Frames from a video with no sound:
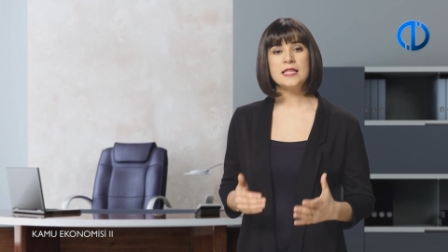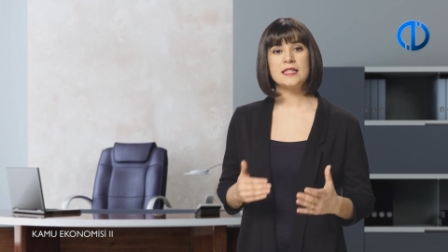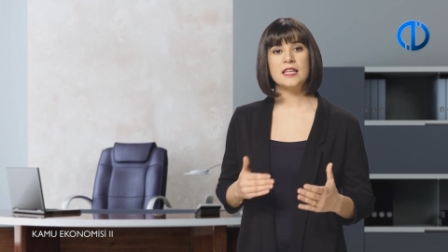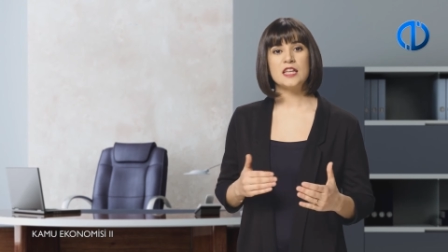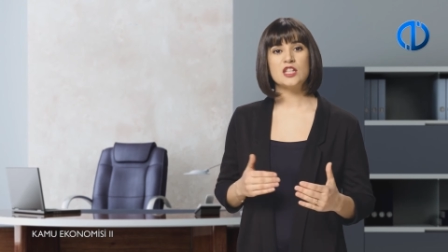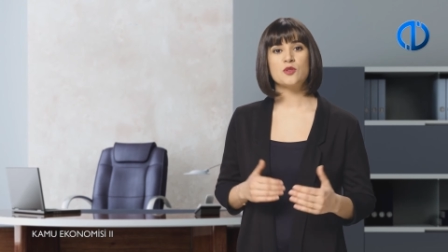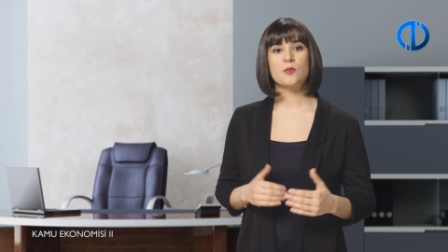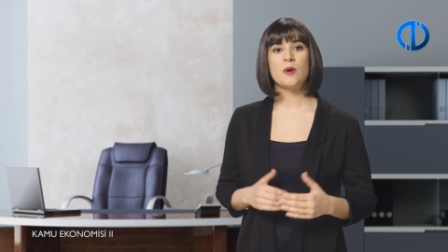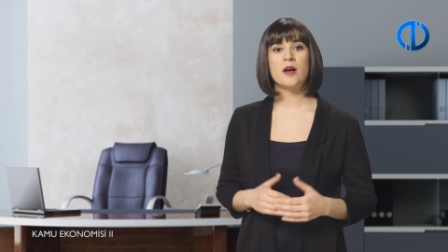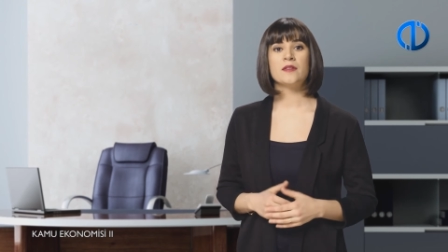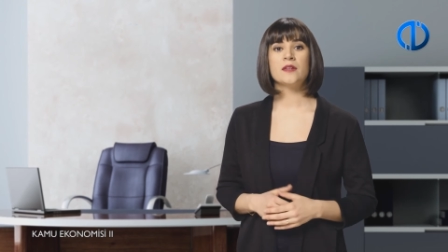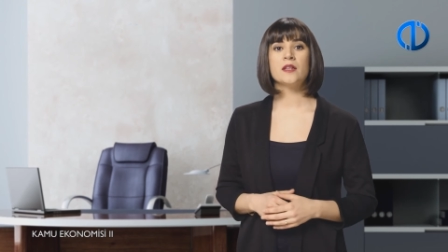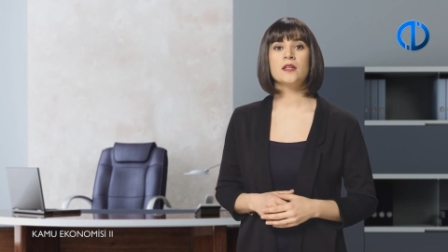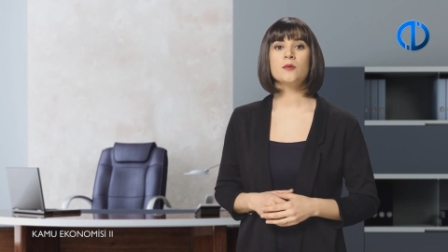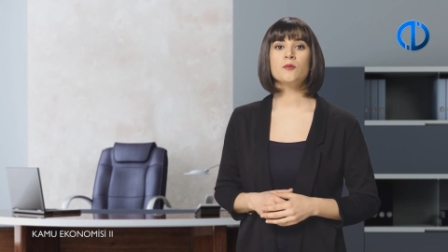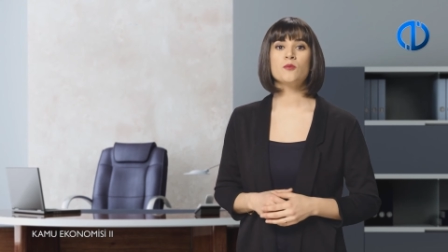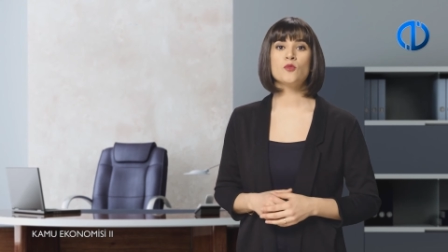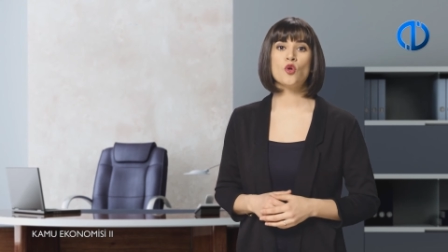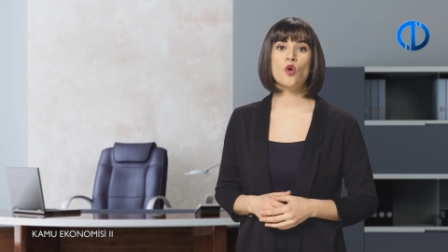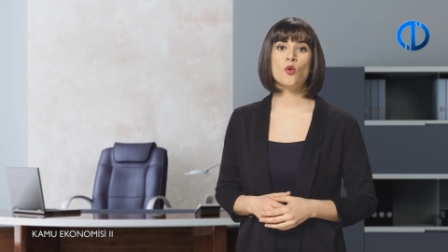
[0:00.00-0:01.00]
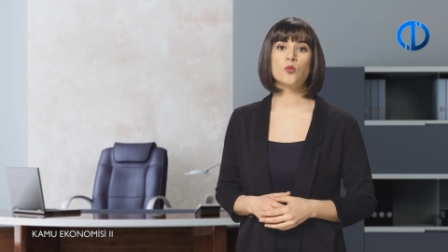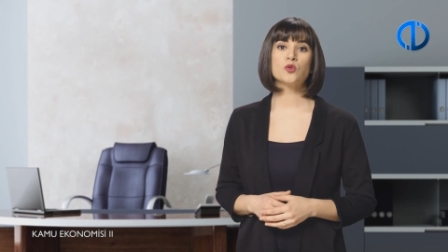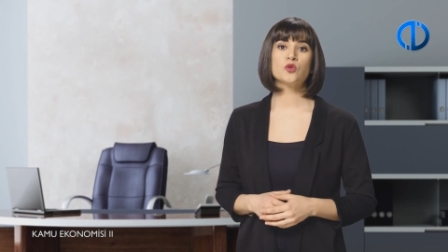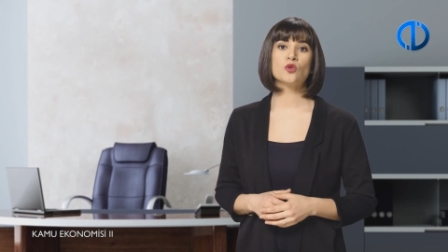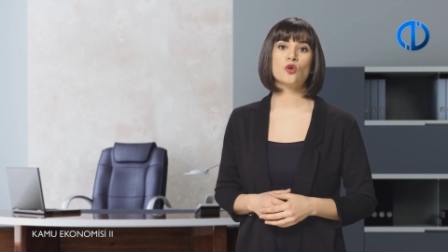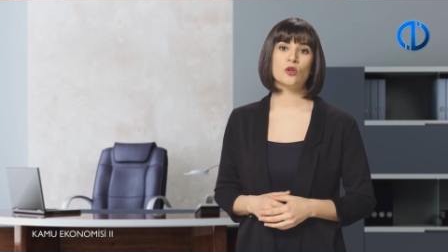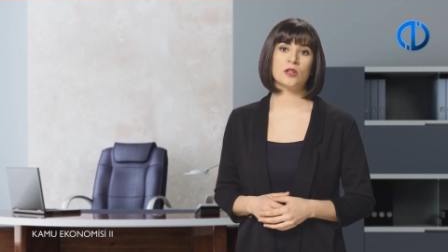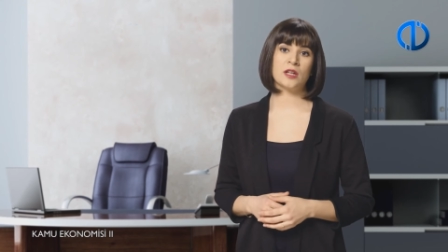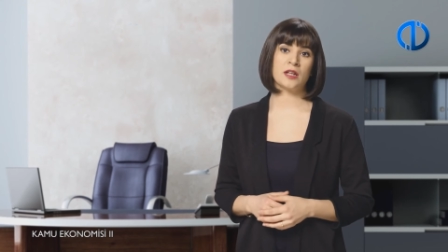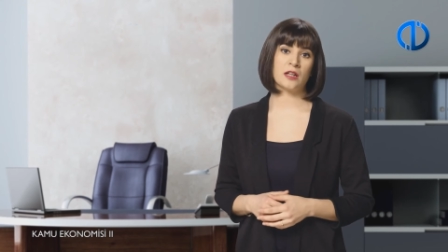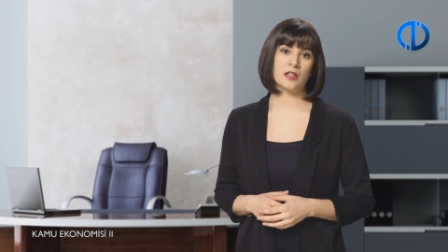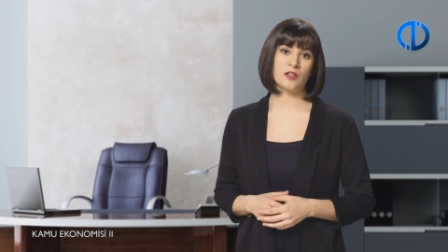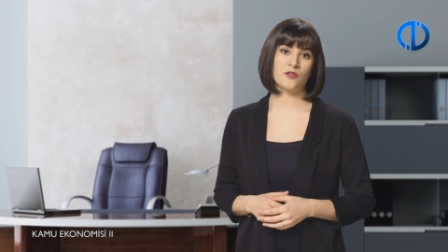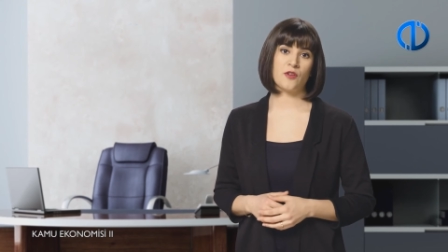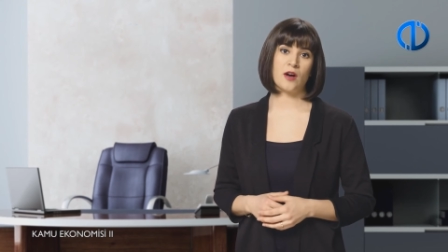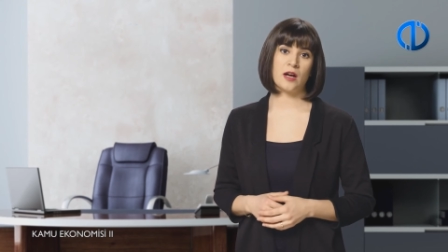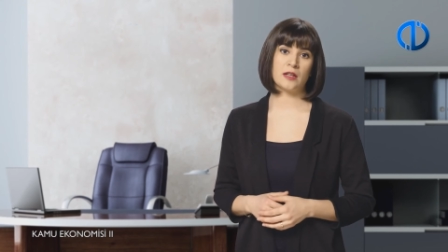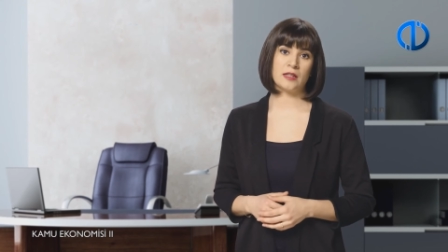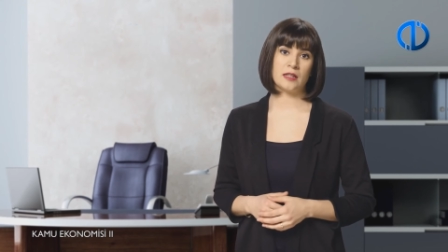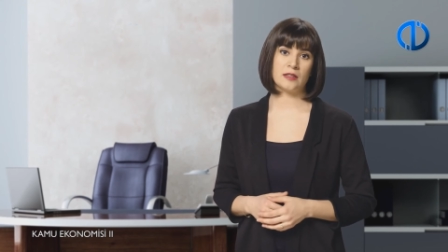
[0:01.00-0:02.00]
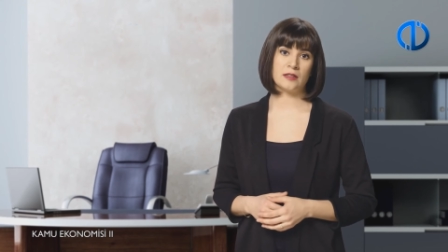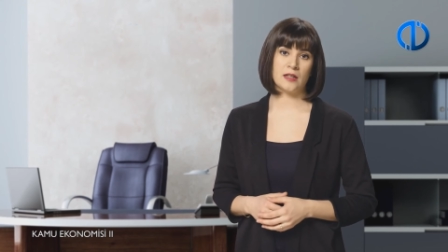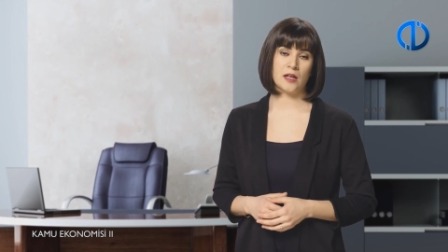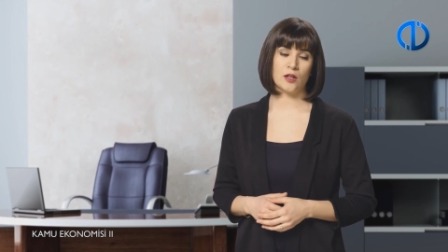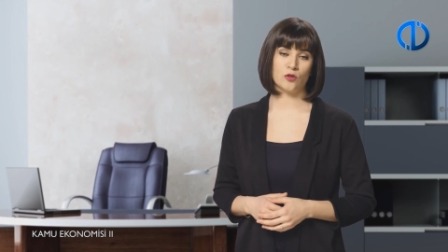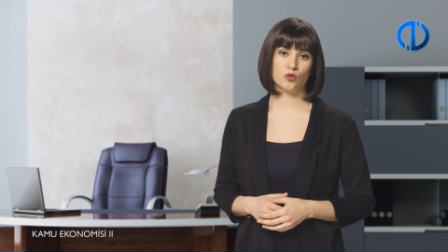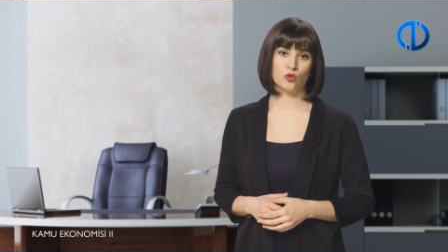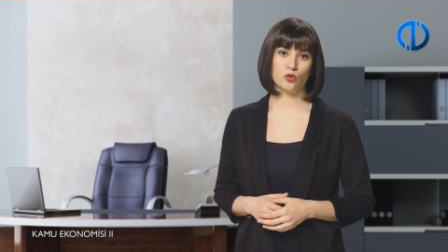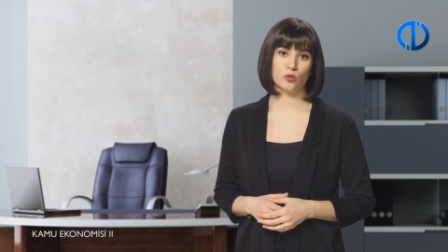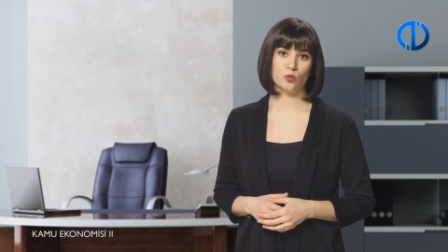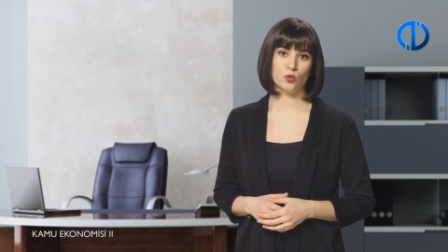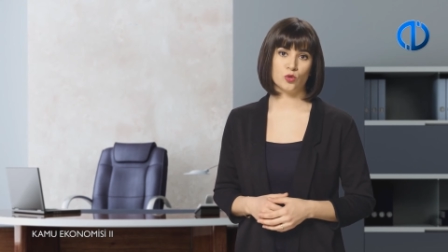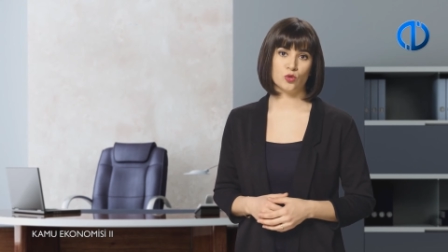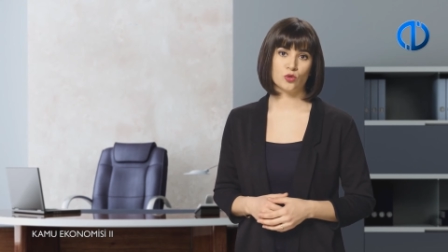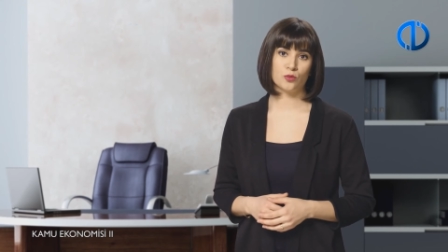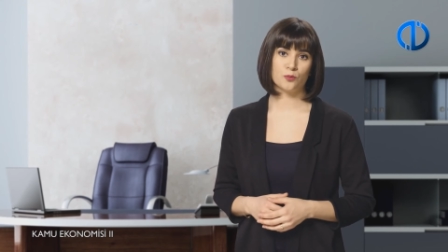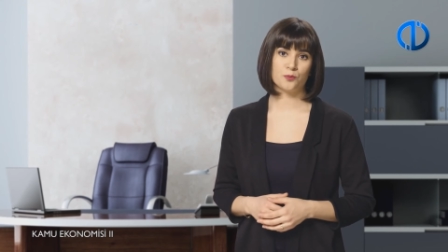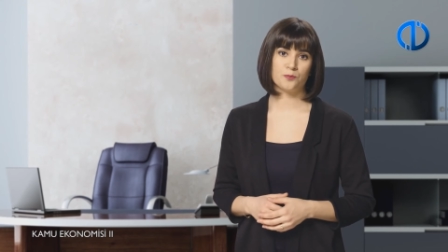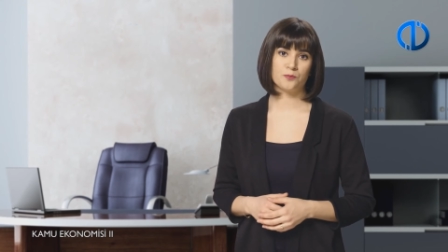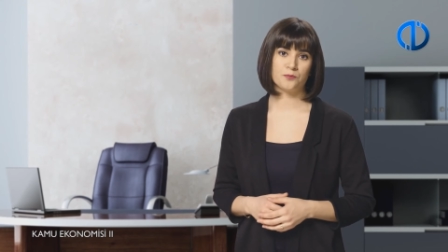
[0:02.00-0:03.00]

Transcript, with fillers: seçmenlerin miyopluğu olarak ifade edilen durumdur.